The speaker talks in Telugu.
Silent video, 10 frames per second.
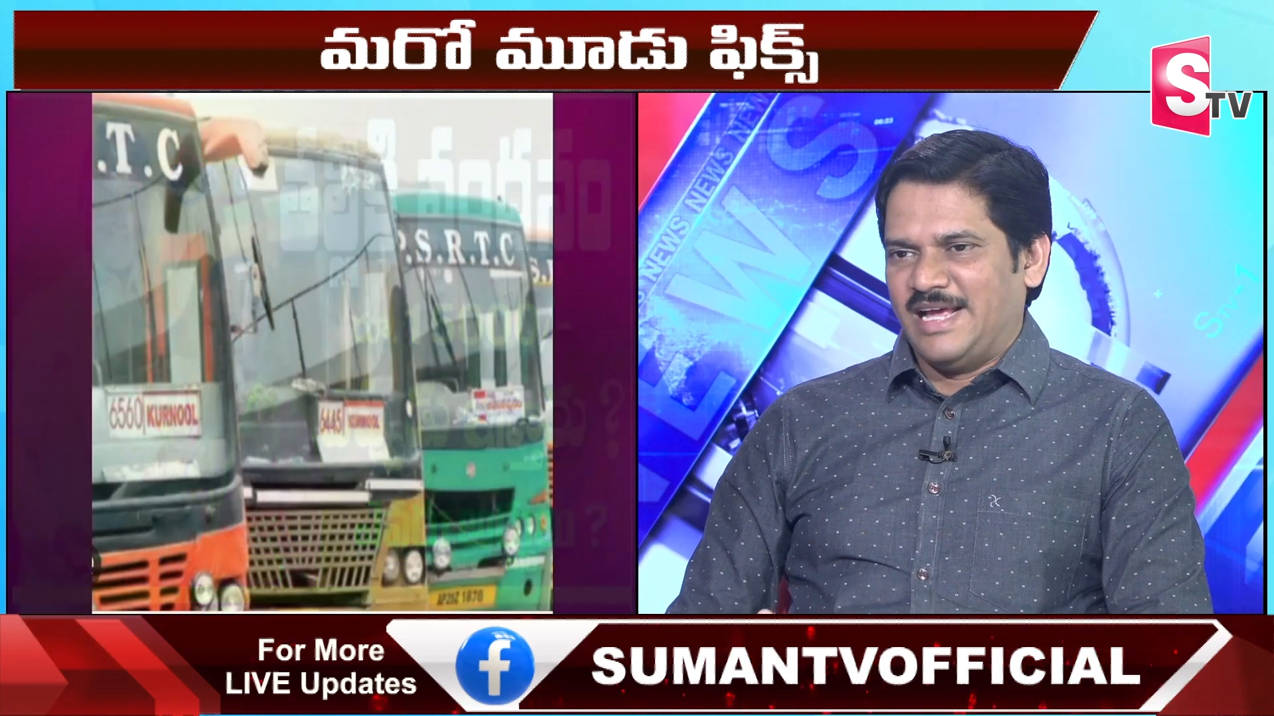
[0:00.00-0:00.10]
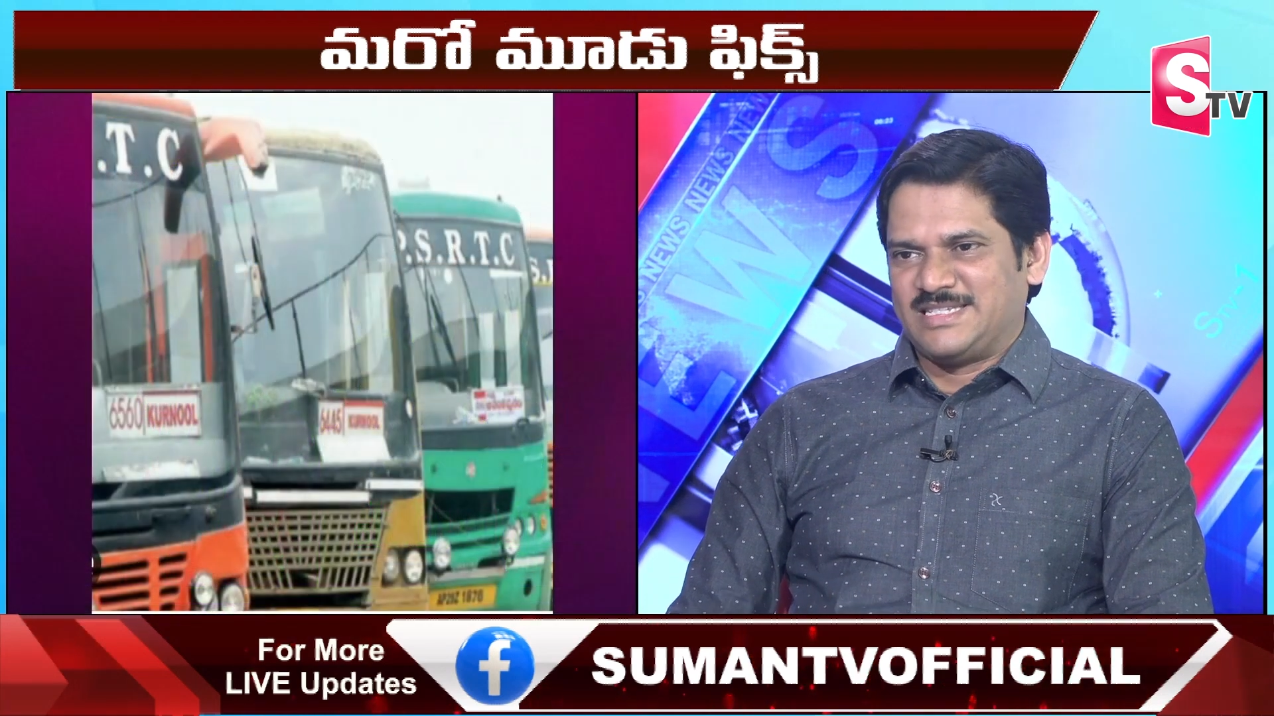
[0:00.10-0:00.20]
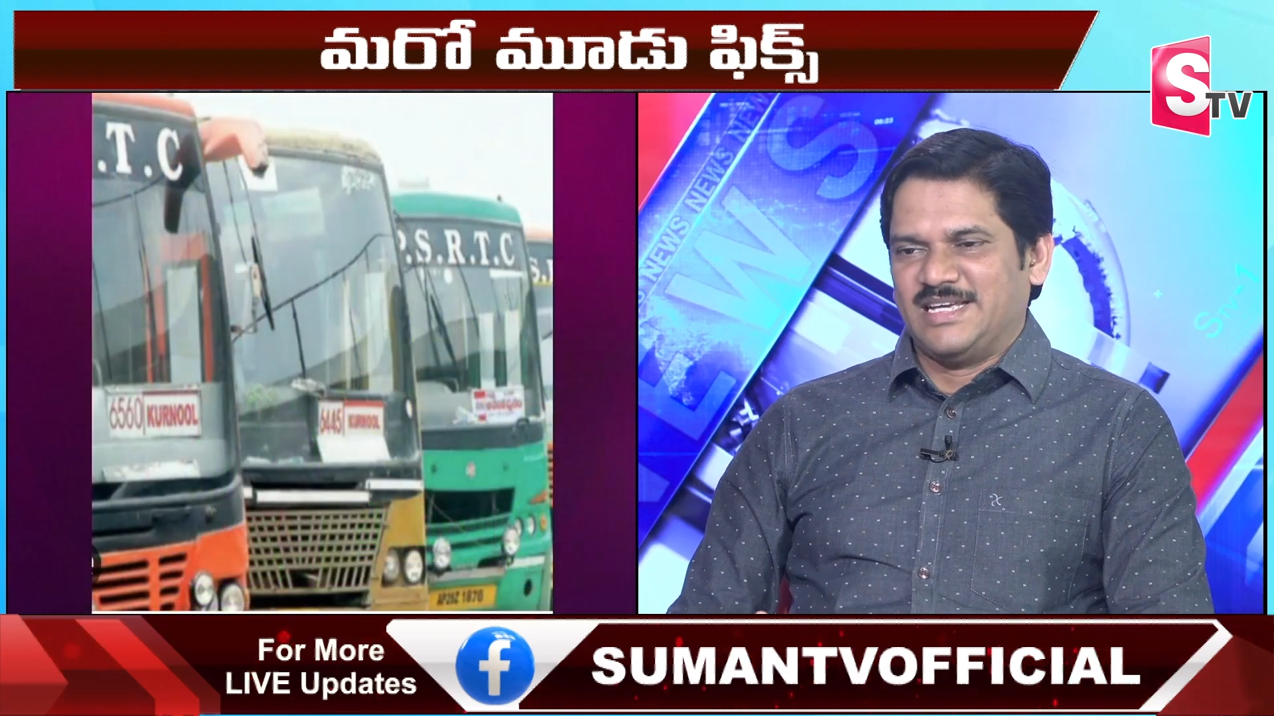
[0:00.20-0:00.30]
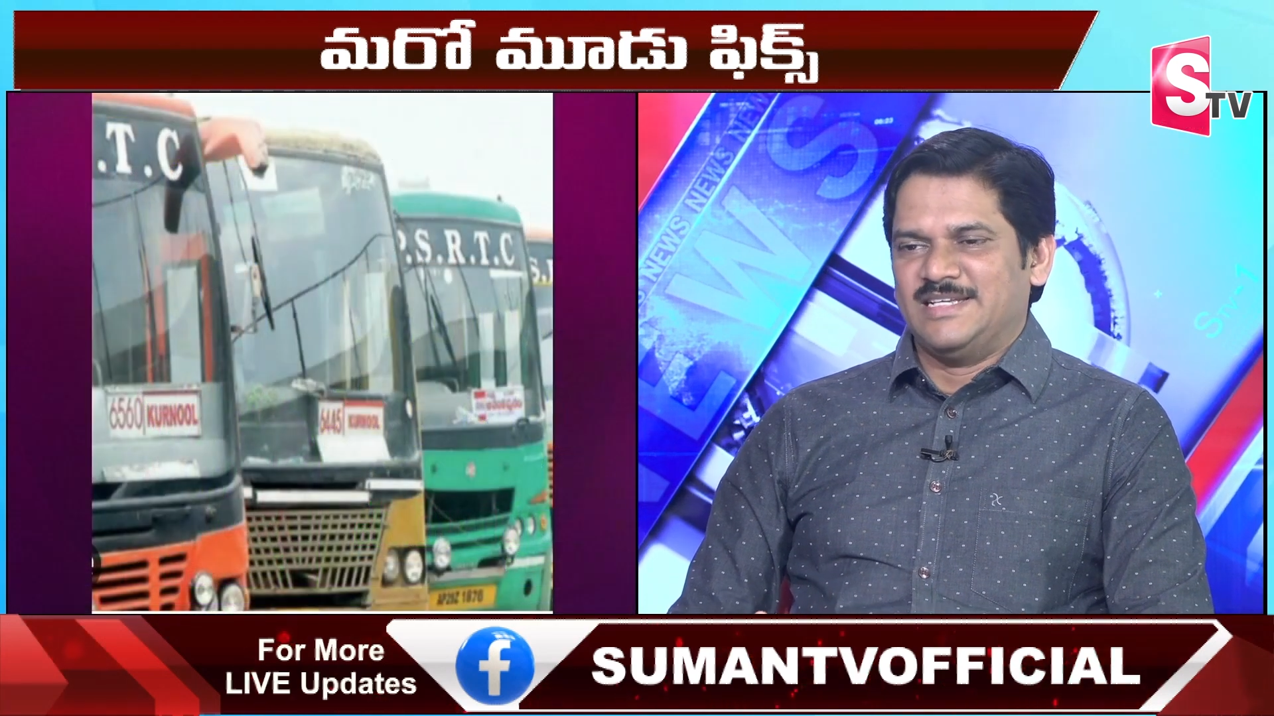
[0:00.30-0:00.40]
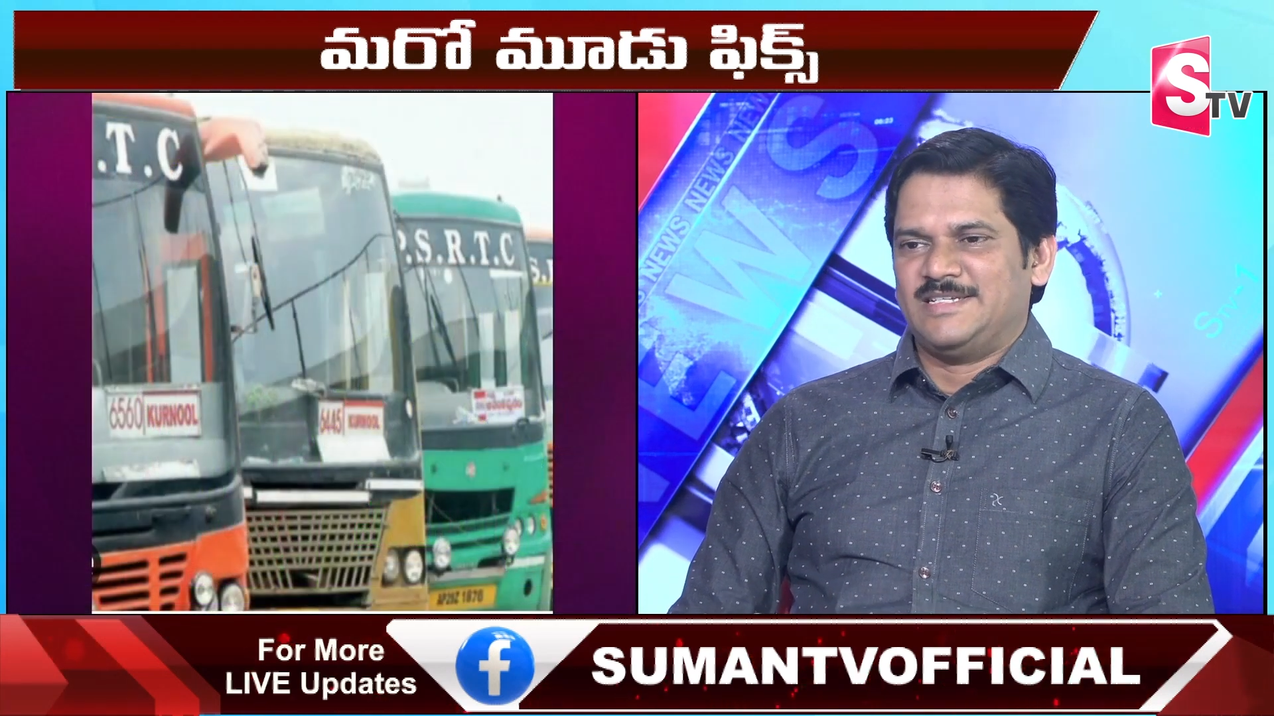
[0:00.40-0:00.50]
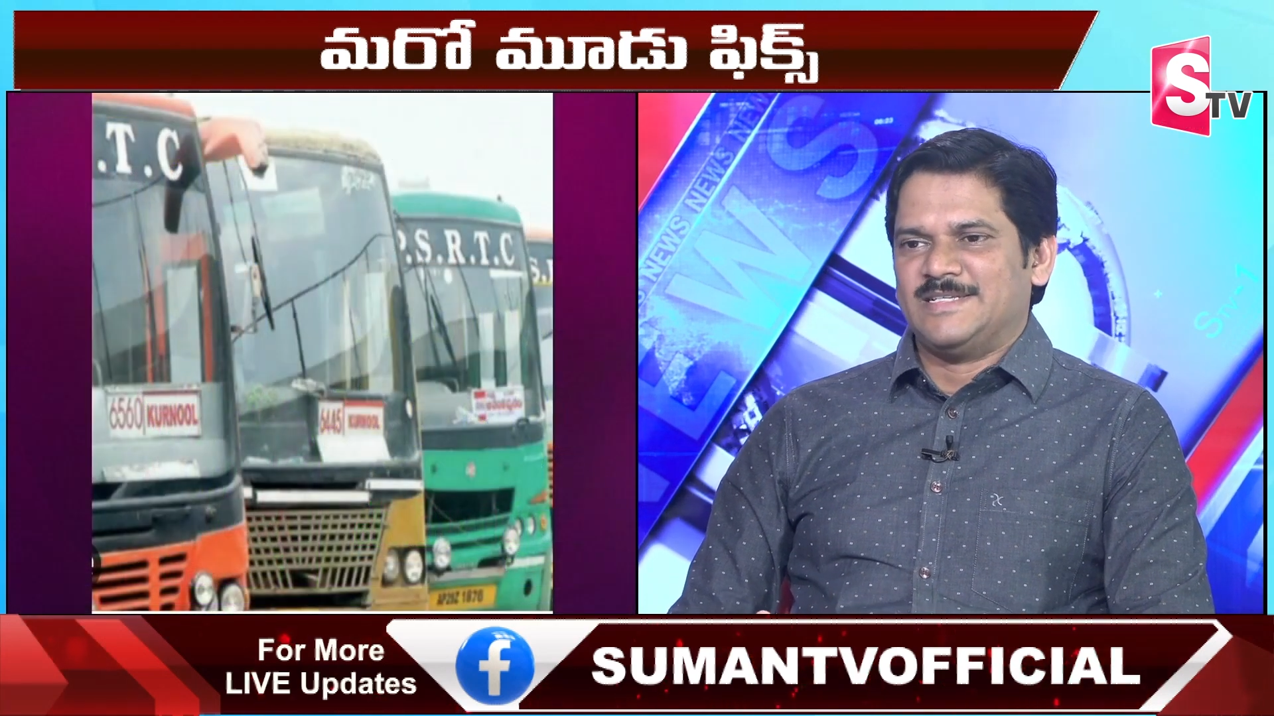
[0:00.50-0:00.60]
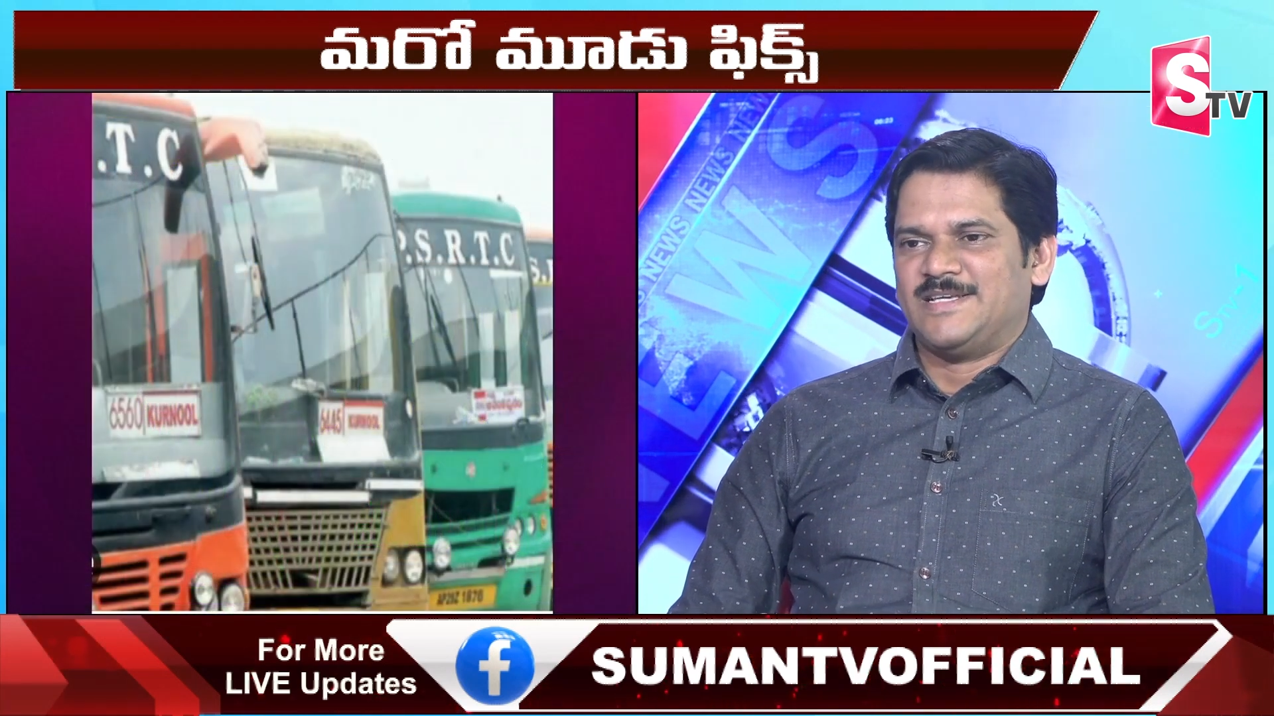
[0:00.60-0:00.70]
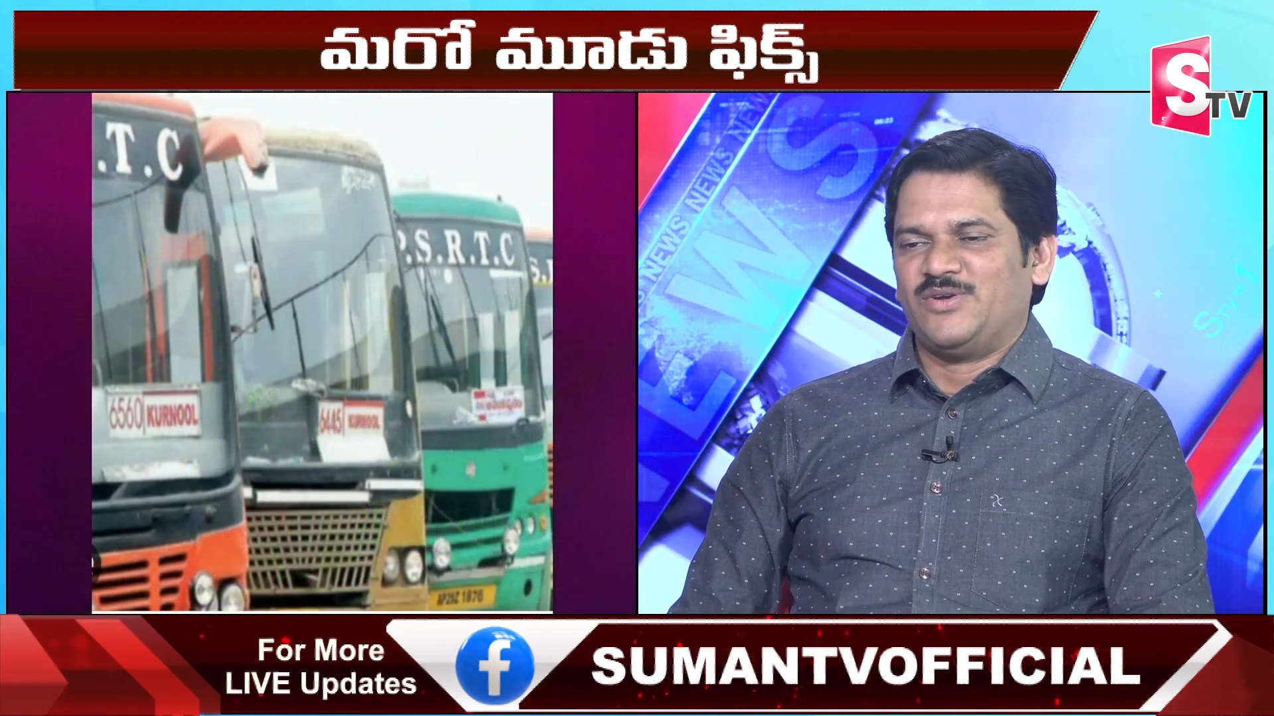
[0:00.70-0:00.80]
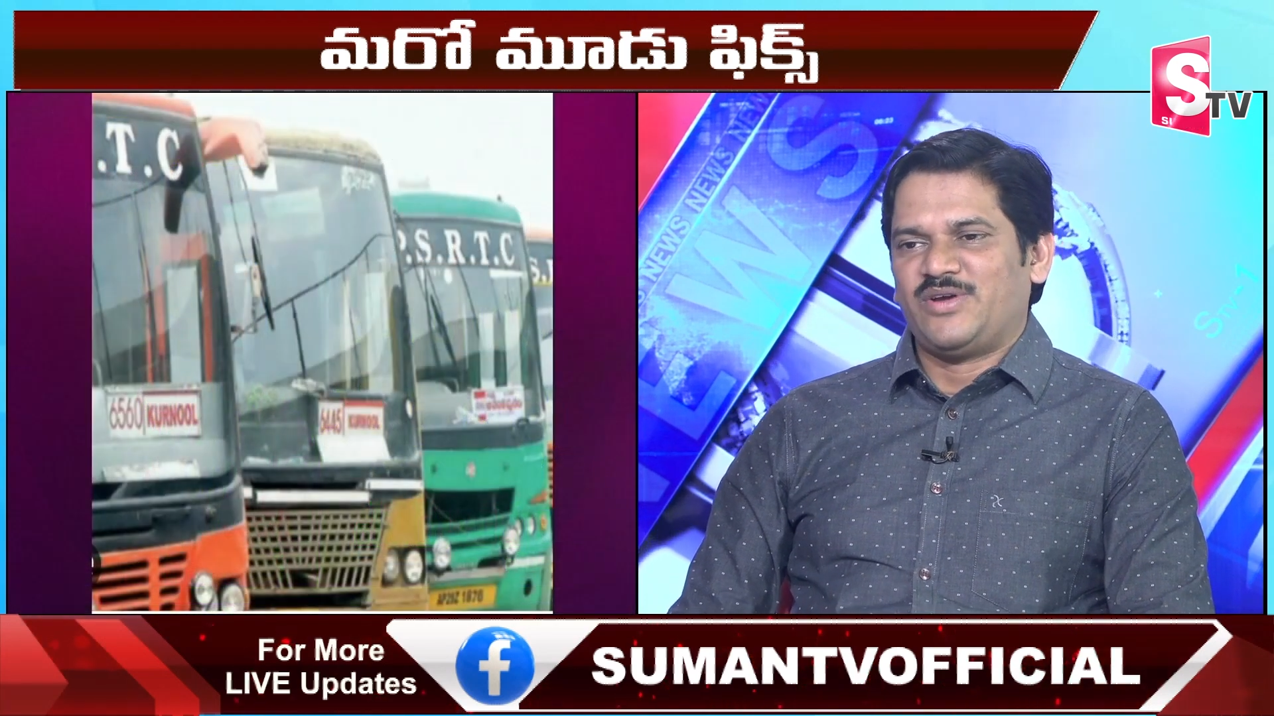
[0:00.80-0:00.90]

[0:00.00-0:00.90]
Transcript: ఎక్సైజ్ చేశారు